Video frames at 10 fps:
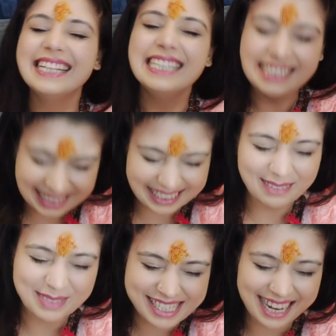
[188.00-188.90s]

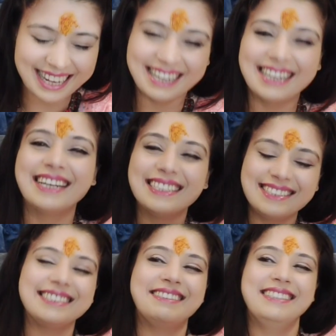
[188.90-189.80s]
समझे
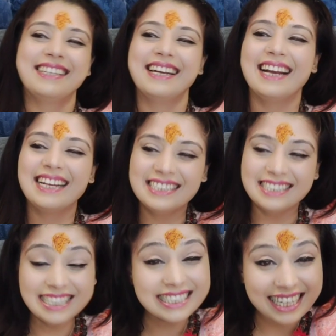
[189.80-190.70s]

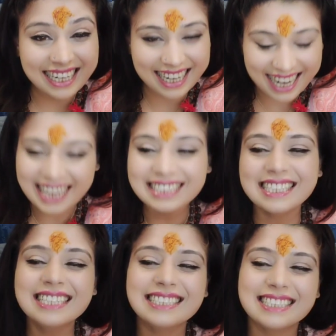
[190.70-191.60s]
जिस दिन ये
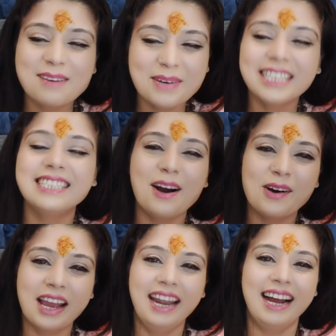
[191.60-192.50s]
चीज़ समझ
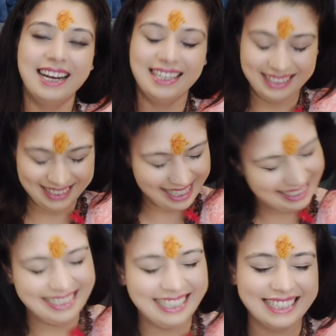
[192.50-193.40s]
जाओगे ना
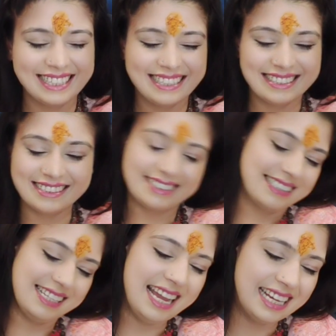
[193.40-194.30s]
सच्ची
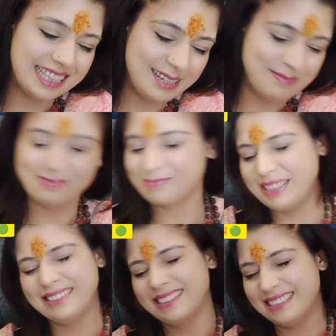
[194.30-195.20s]
एकदम
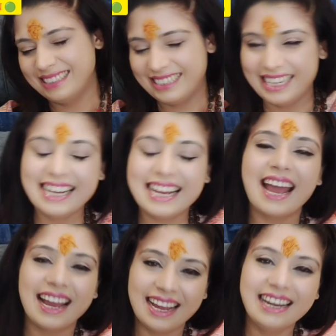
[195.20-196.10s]
ठीक है
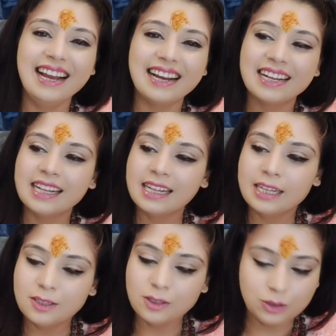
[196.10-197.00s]
है ना
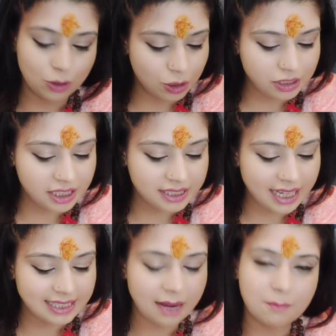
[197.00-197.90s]
तो जो जो
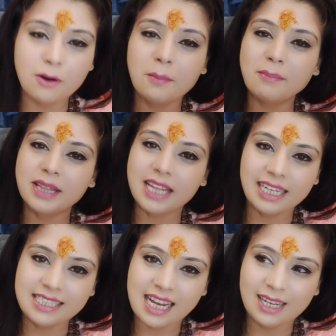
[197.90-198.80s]
चीज़ें आज आपको मैं
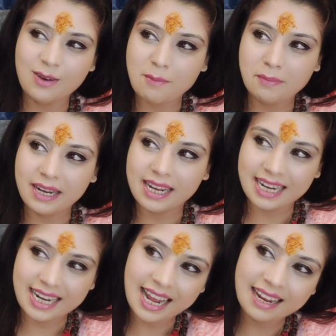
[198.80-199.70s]
बताने जा रही हूँ आपने
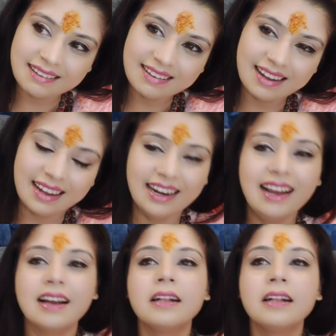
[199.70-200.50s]
करना है है ना